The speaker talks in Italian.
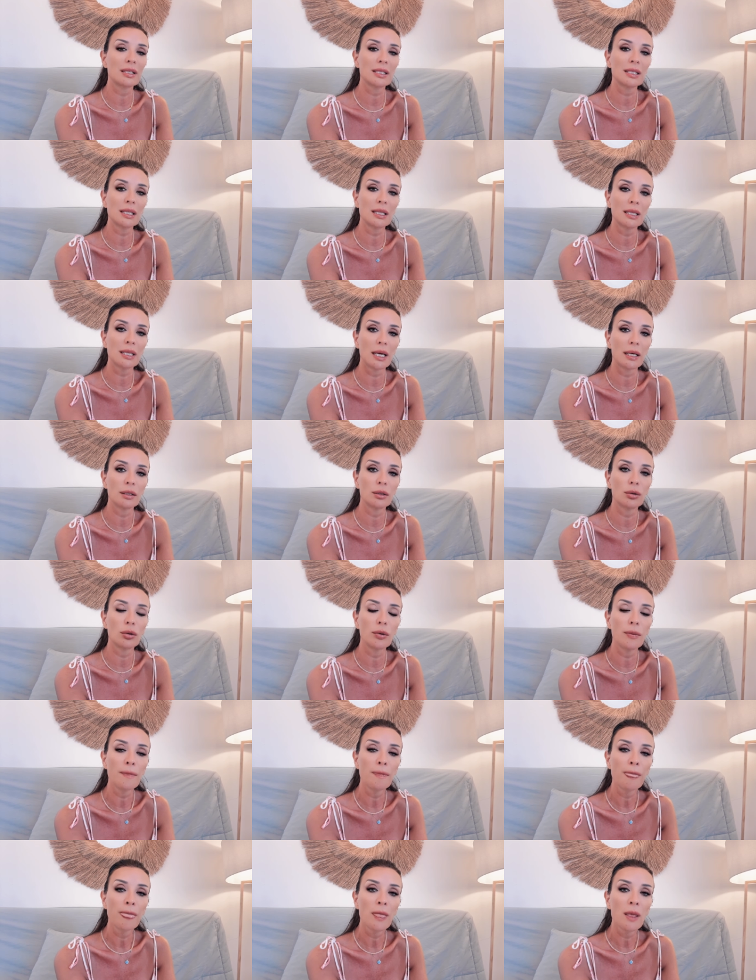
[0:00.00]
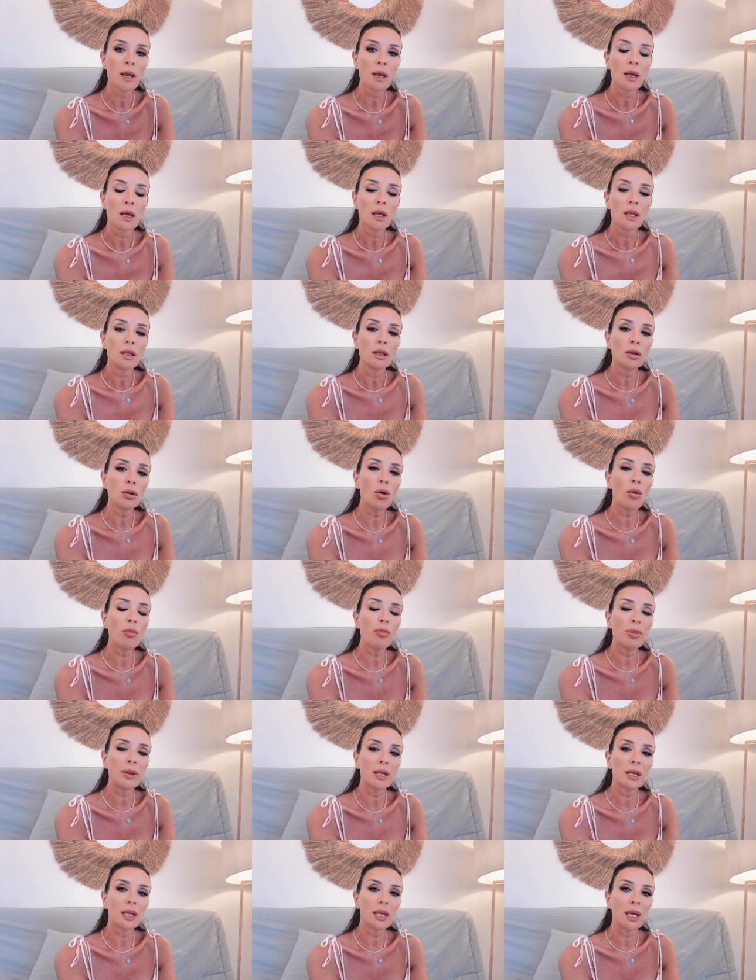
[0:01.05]
sentendo, non
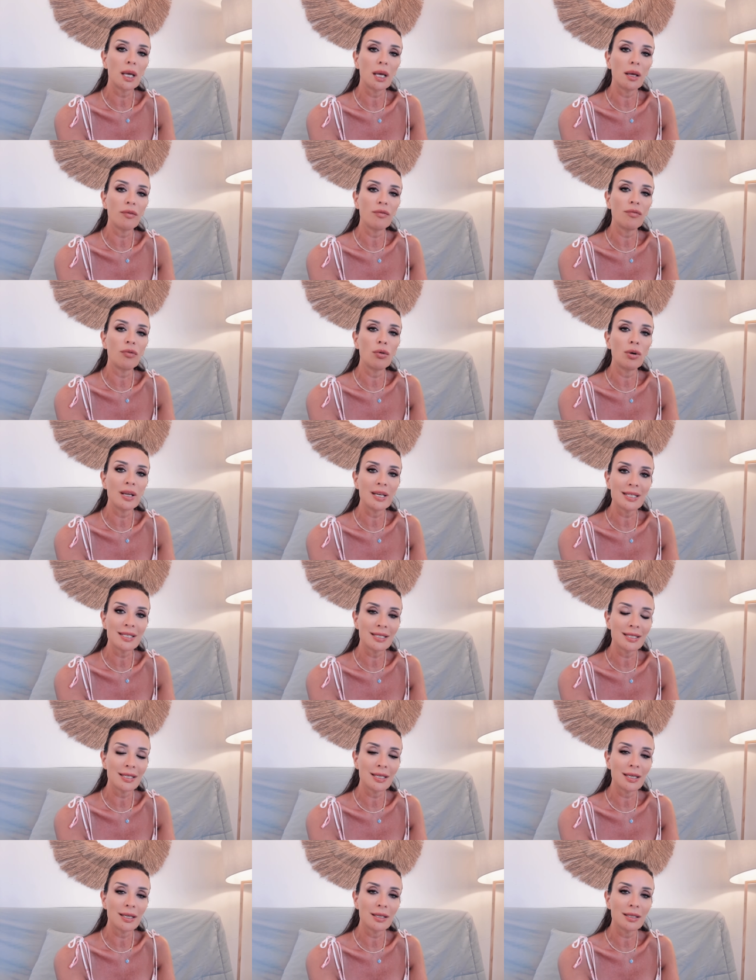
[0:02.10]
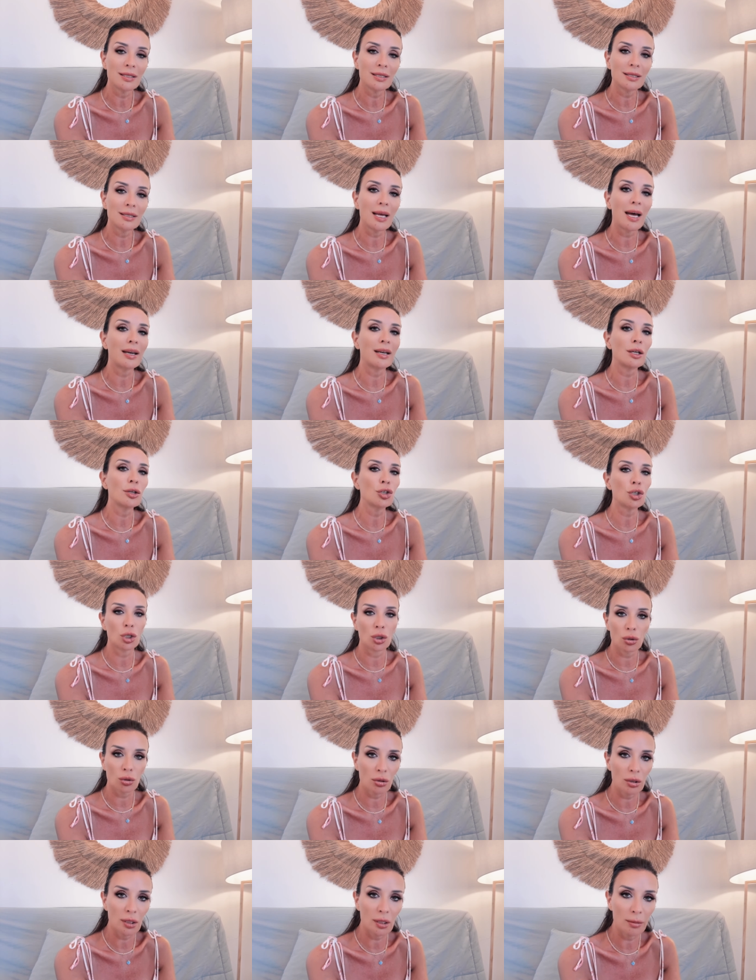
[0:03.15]
perché volesse stare al
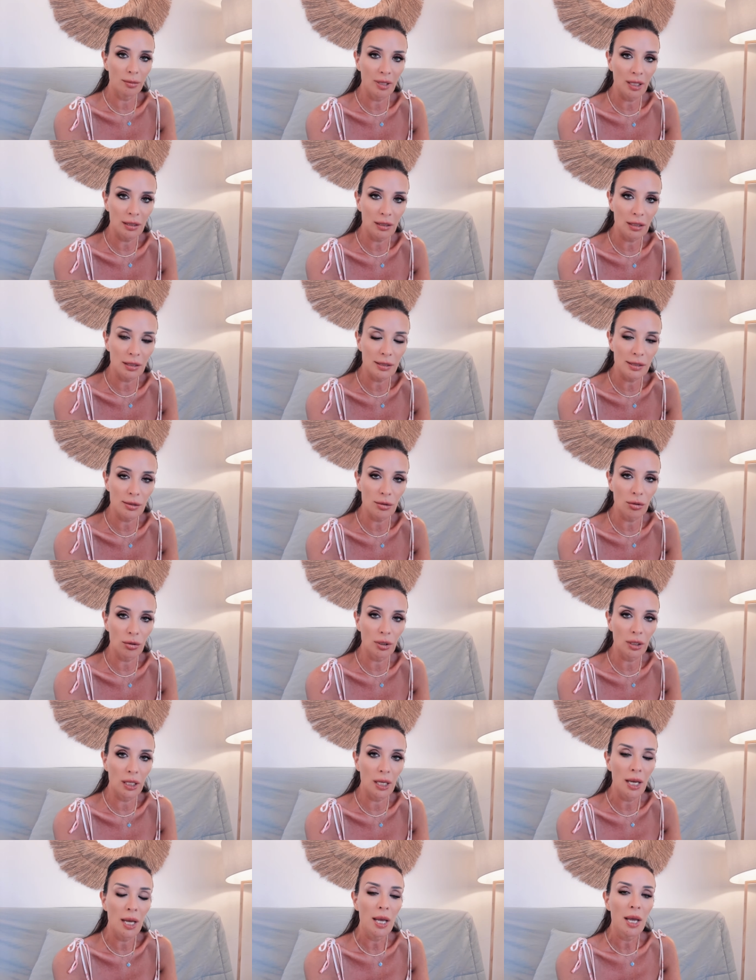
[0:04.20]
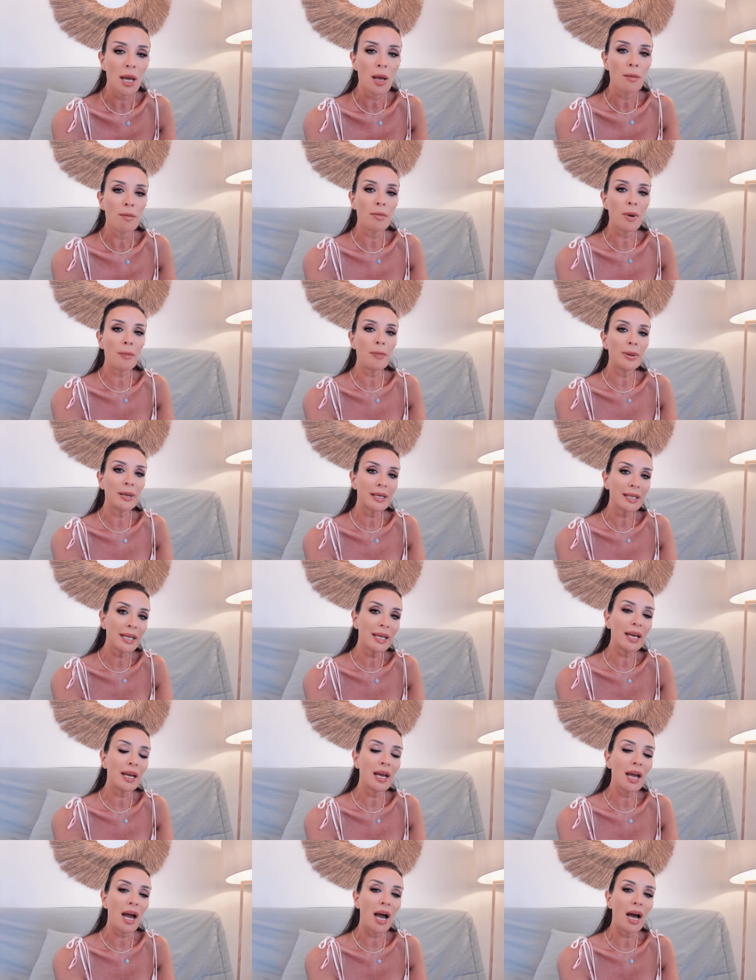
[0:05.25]
centro delle mie attenzioni, ma
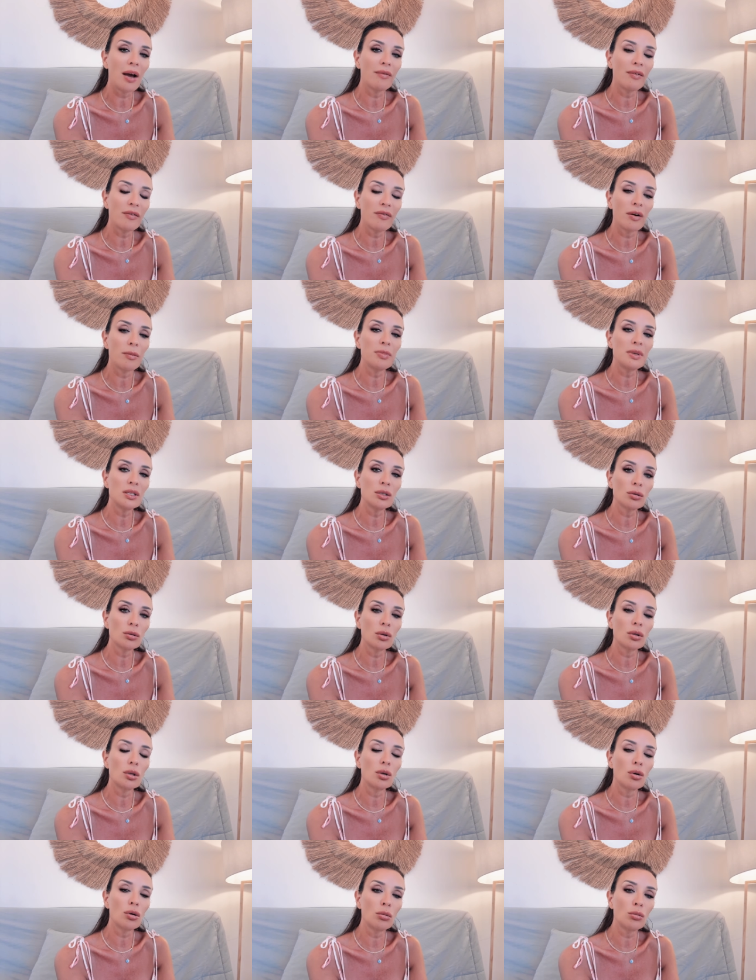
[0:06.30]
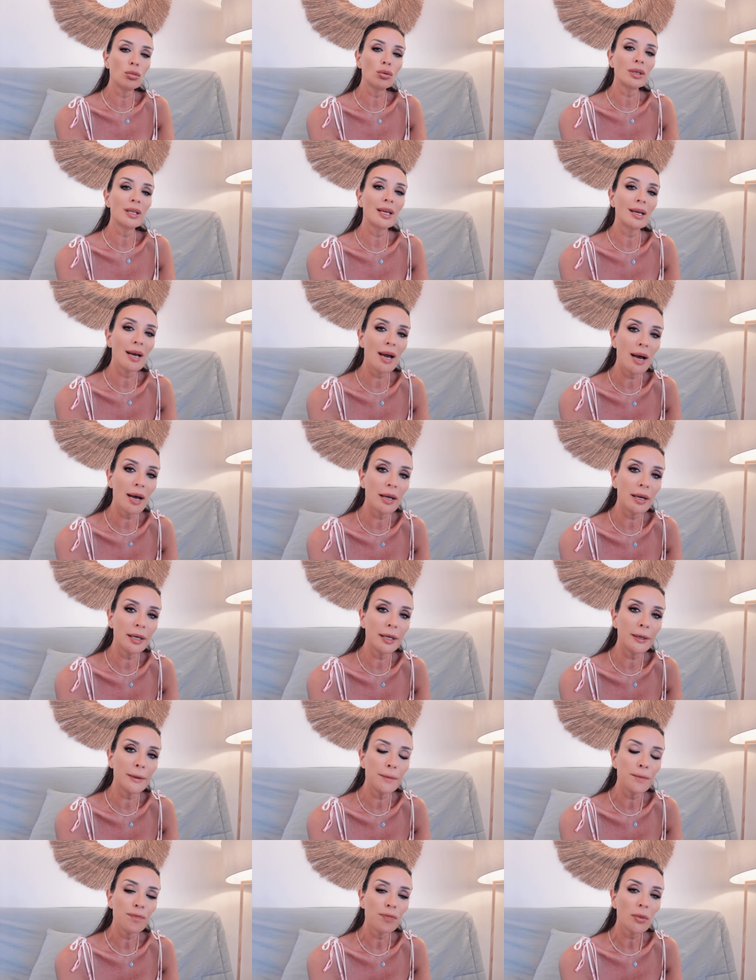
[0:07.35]
perché aveva bisogno di
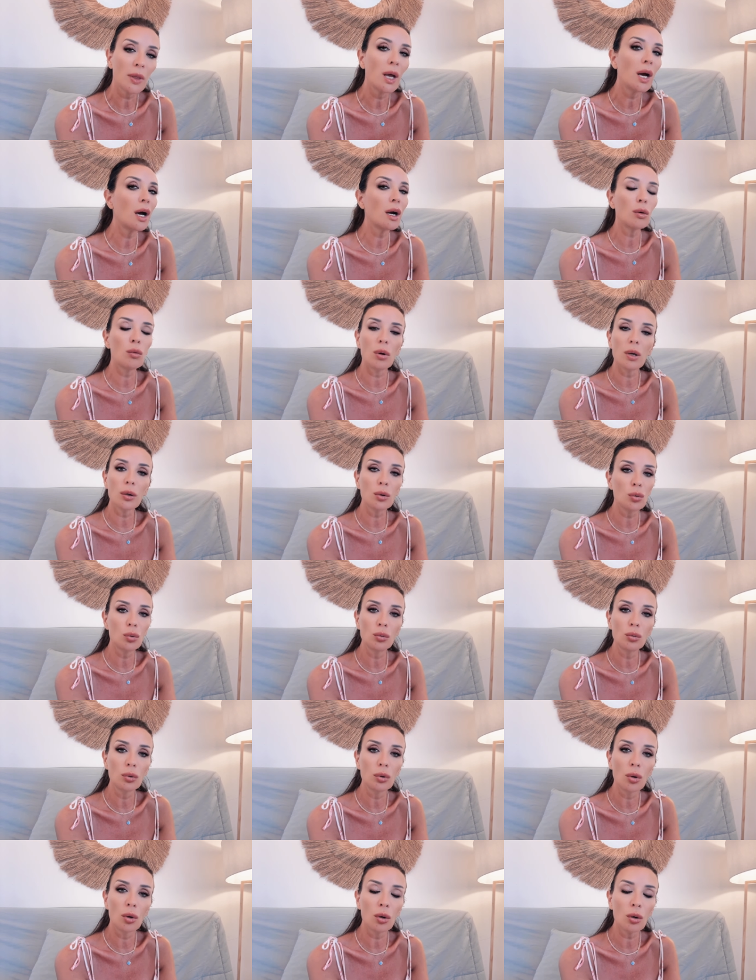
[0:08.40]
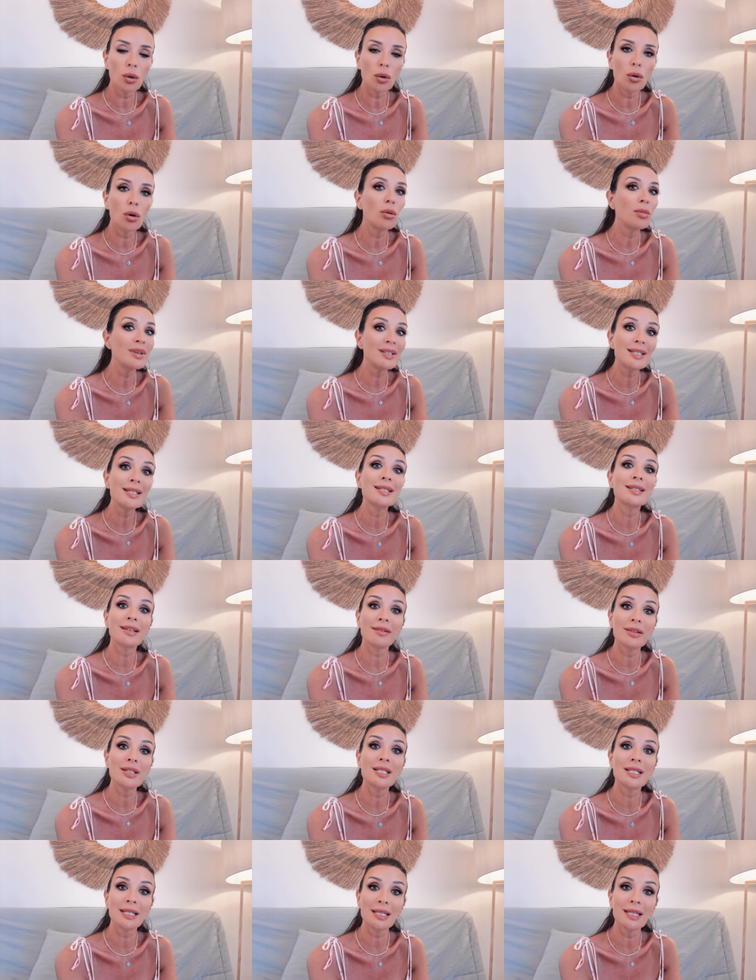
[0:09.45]
comunicare a qualcuno come si
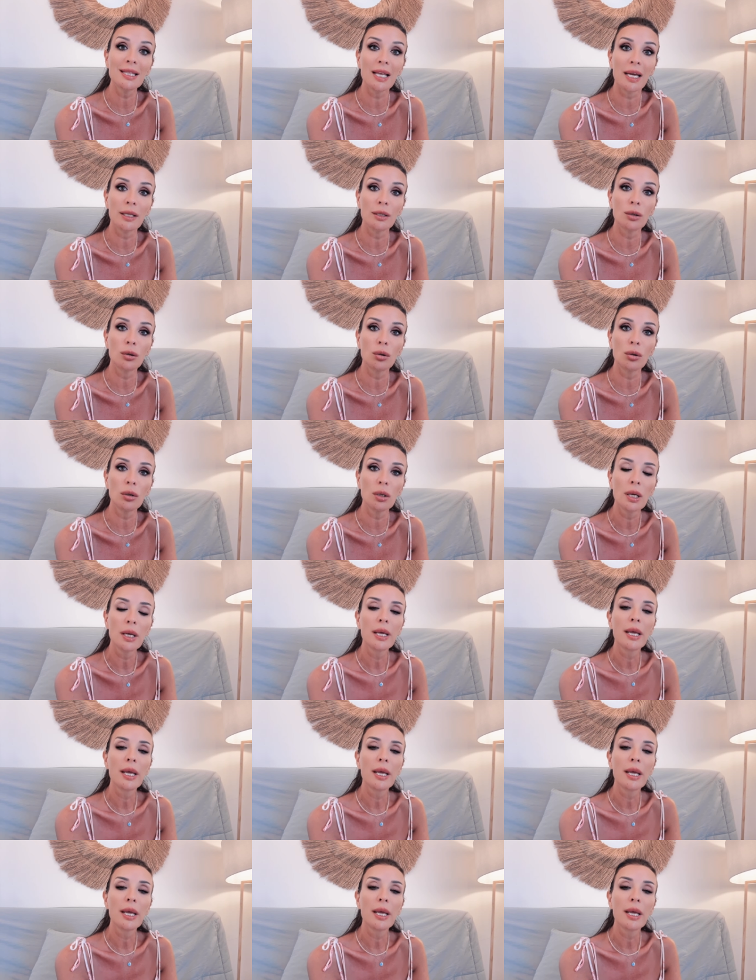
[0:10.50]
stava sentendo